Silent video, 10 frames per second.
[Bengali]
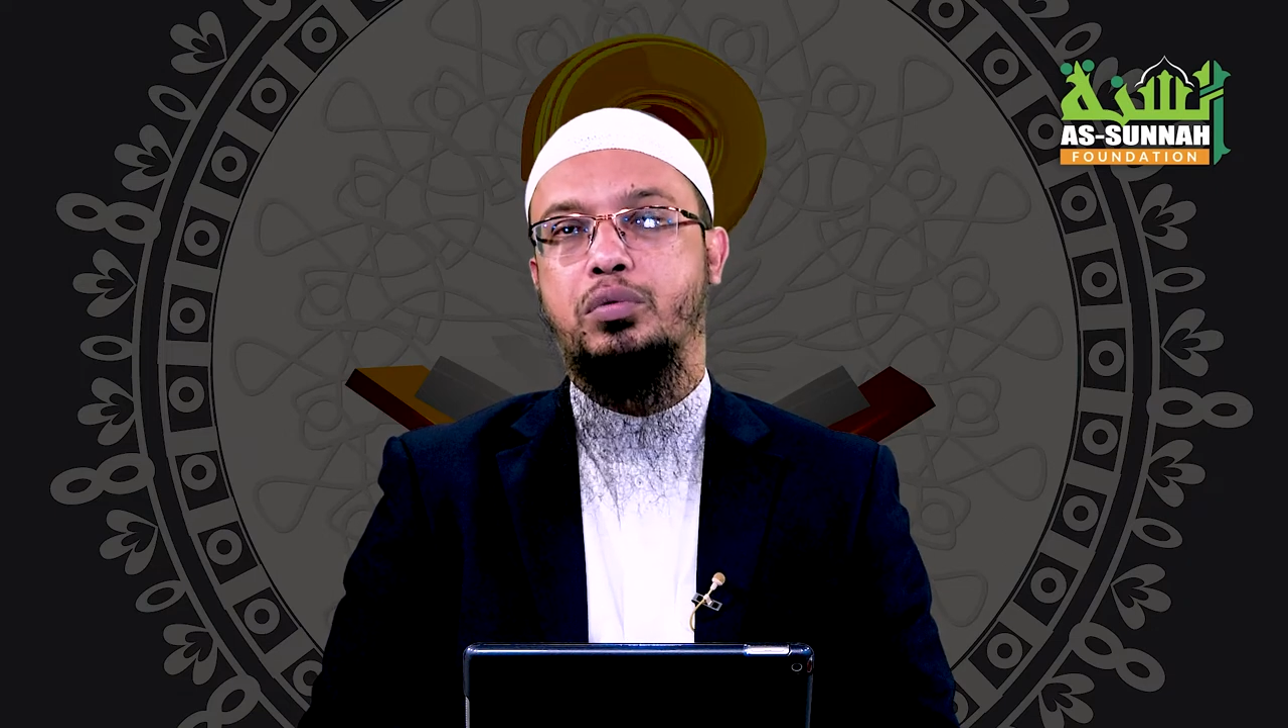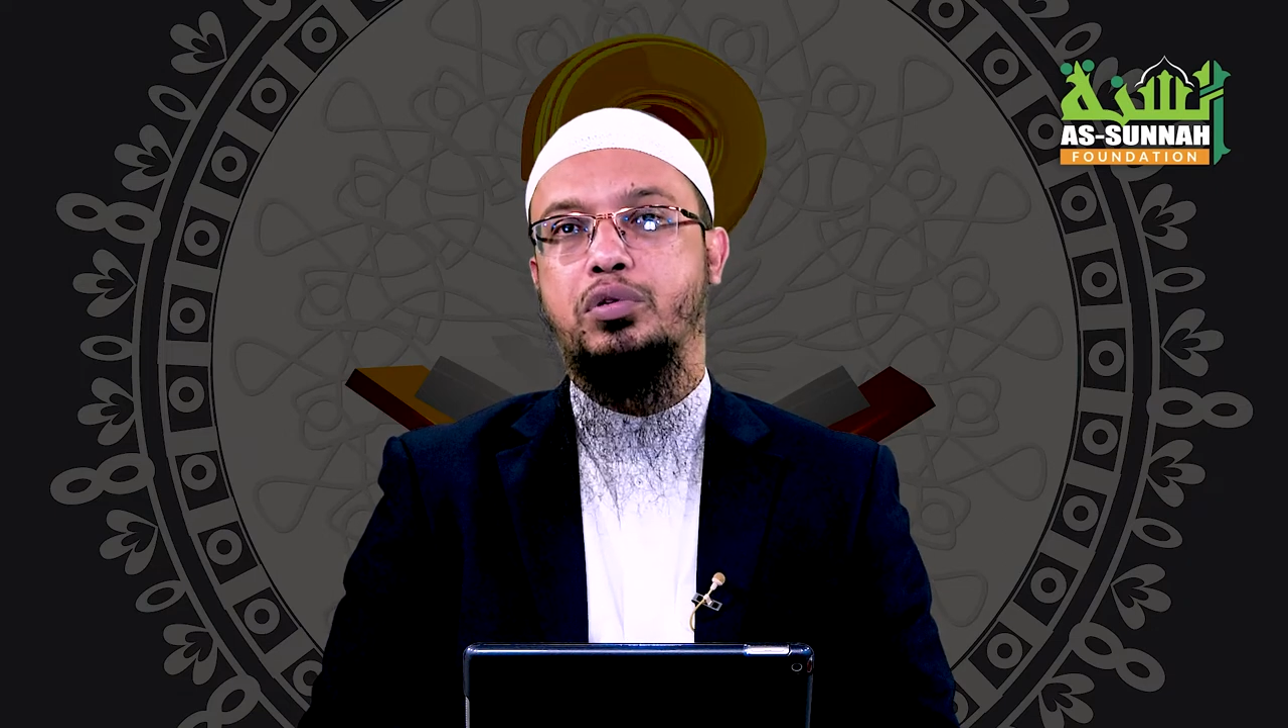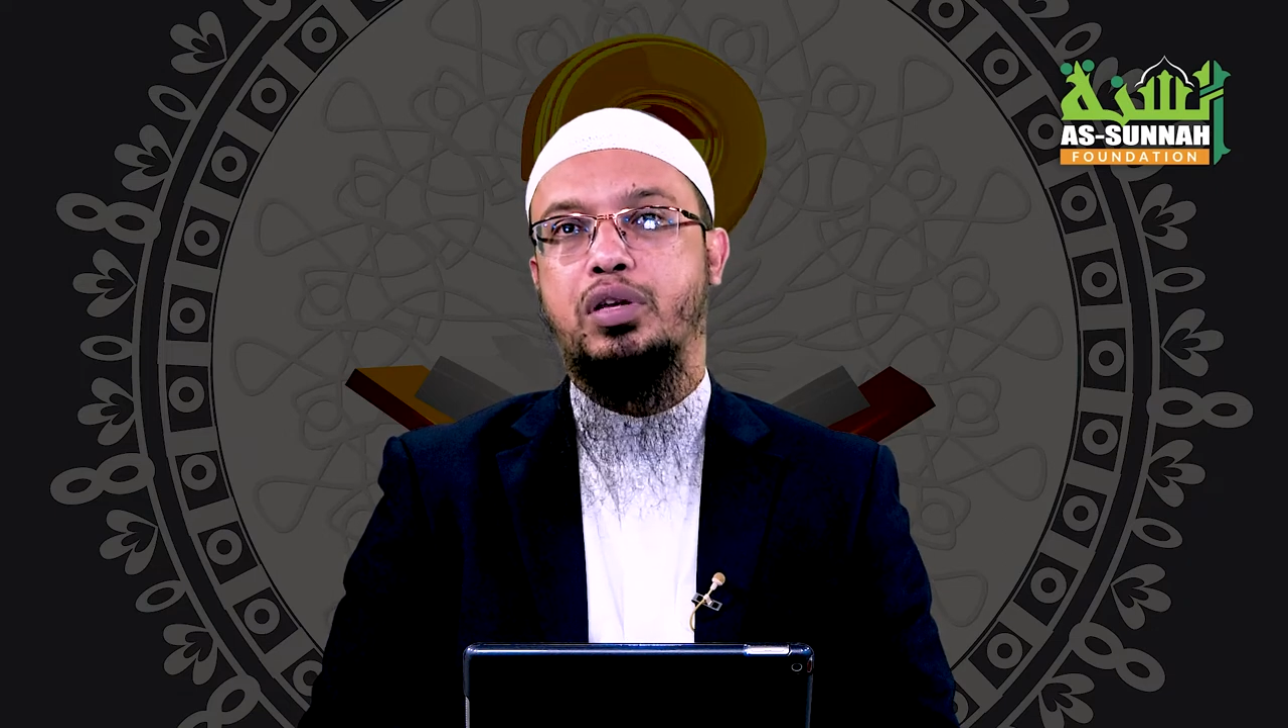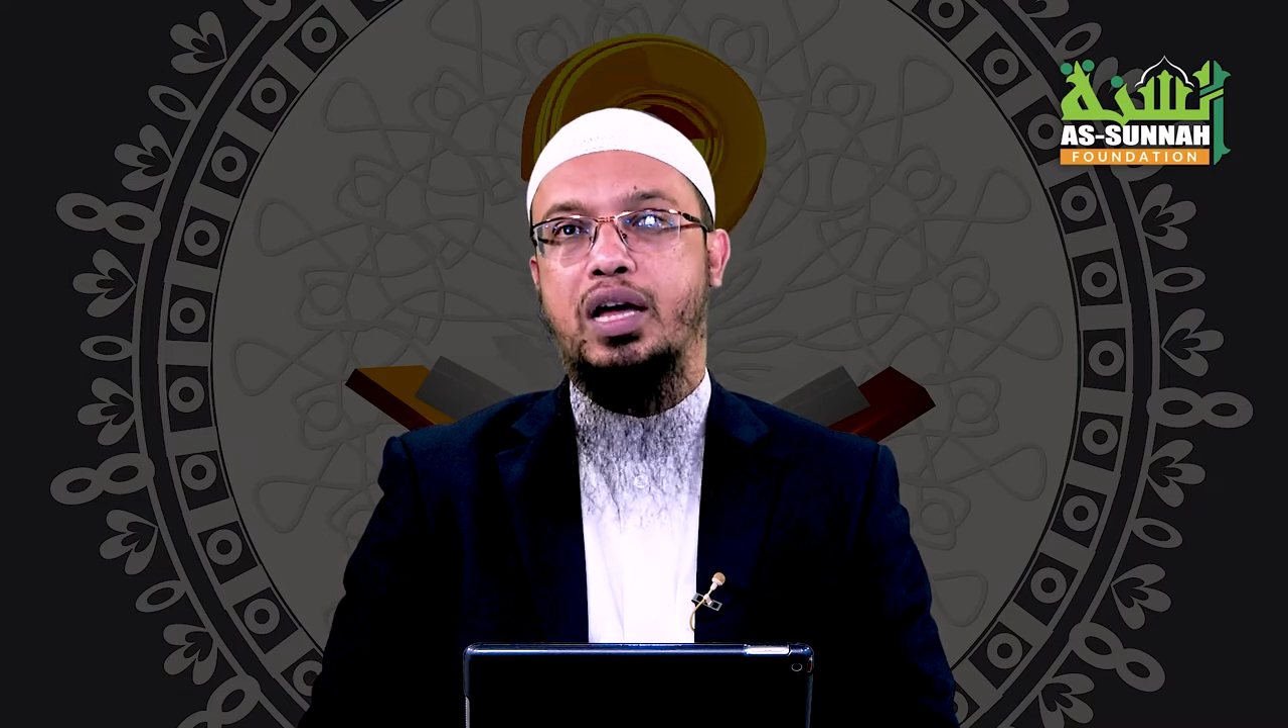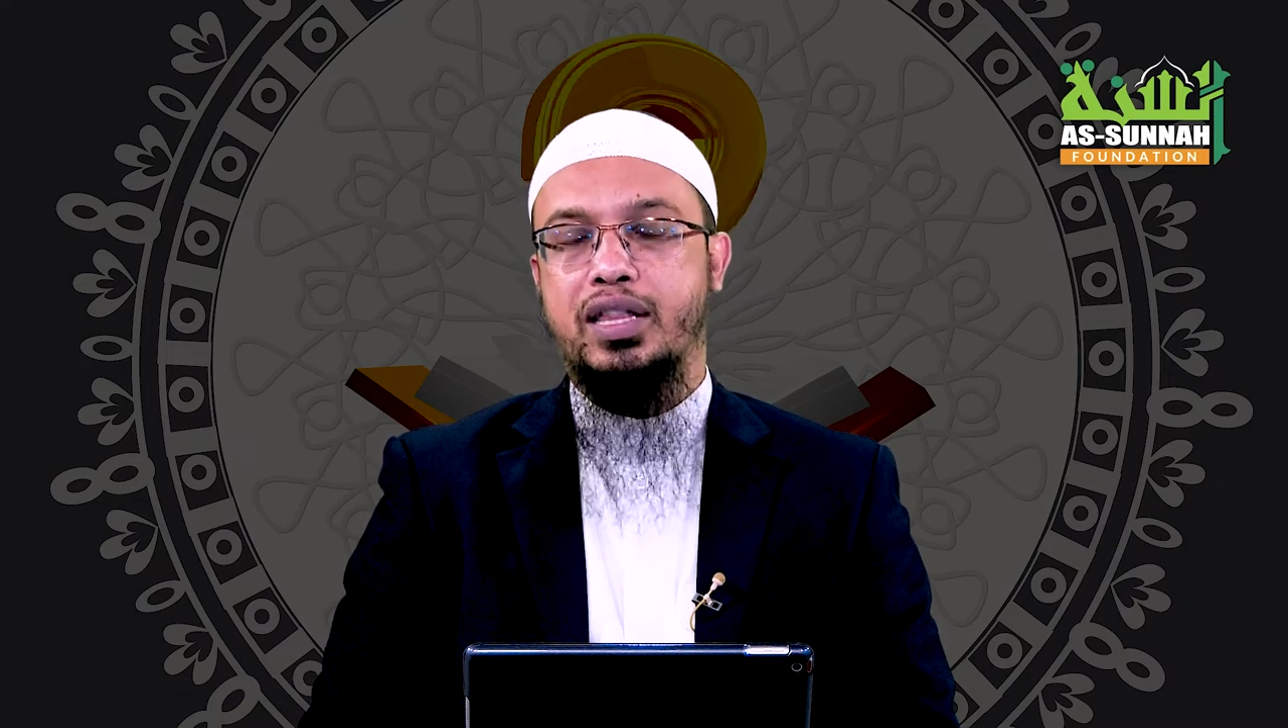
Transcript: মতো না